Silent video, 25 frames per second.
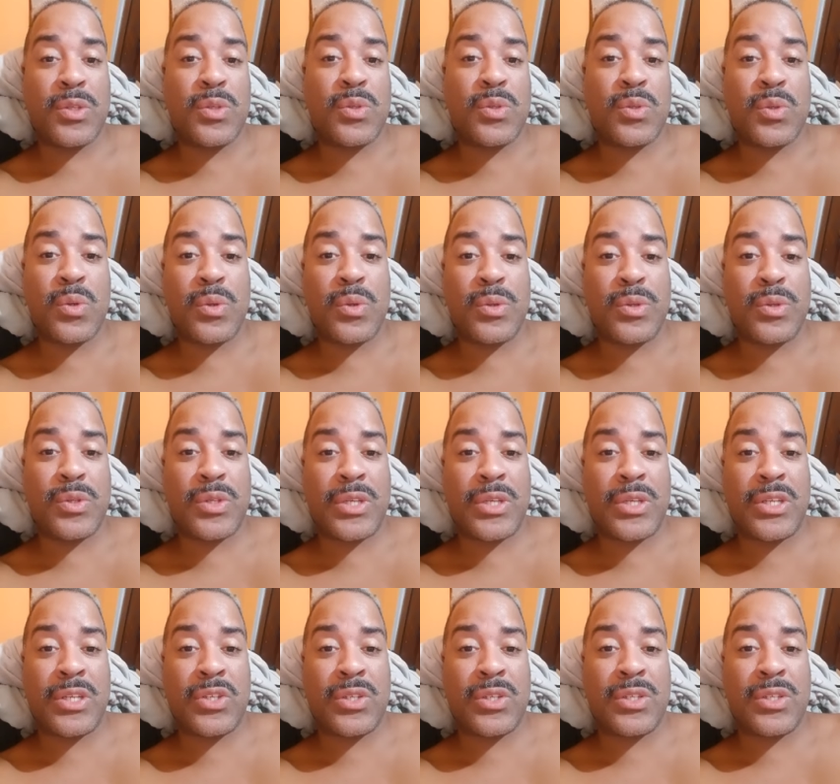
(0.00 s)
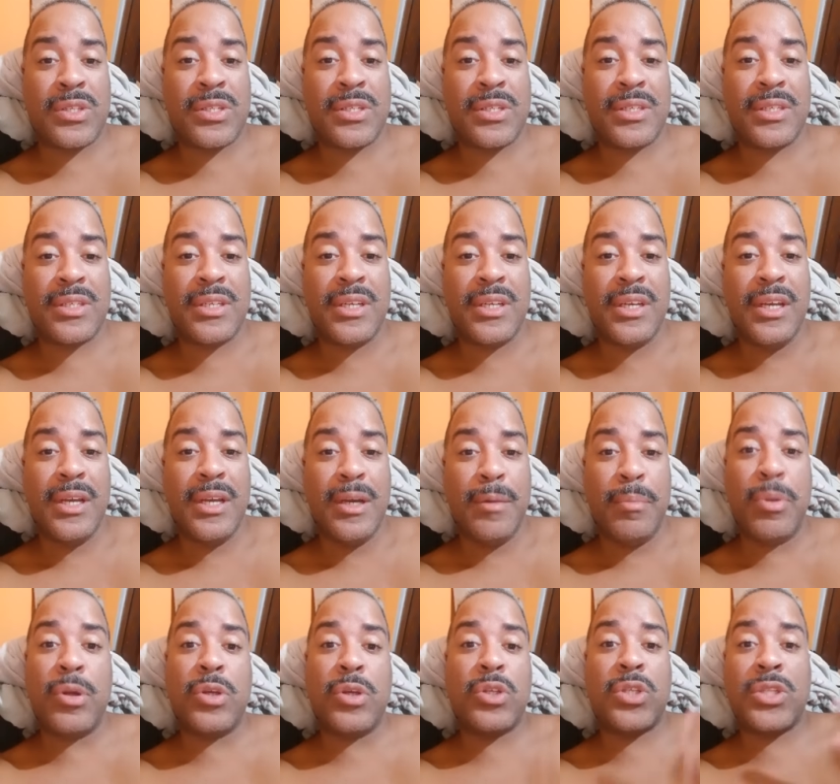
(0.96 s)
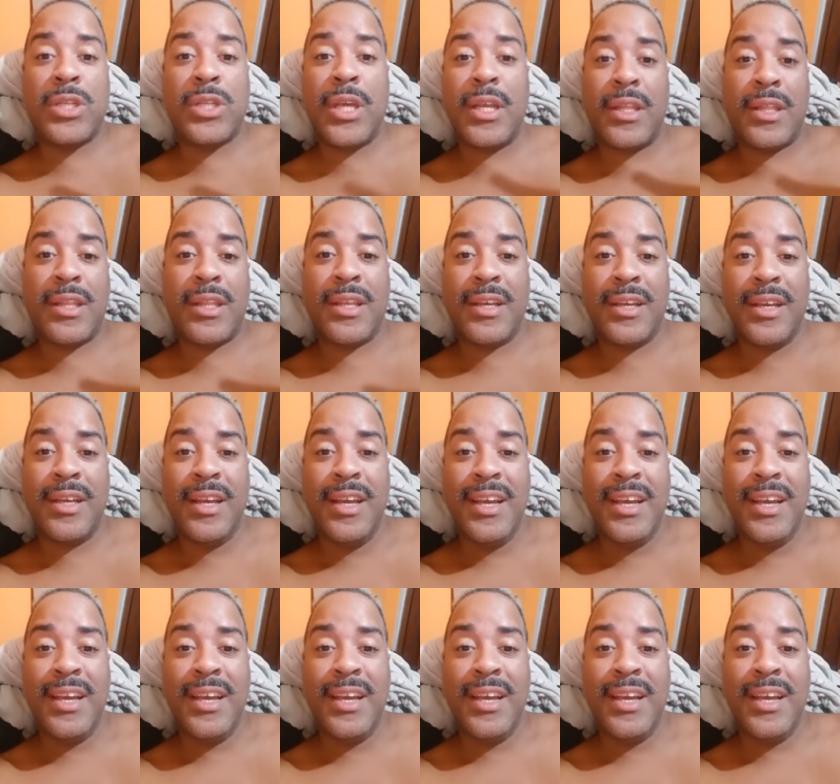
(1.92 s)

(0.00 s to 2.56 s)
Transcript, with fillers: sonhos que a gente projeta,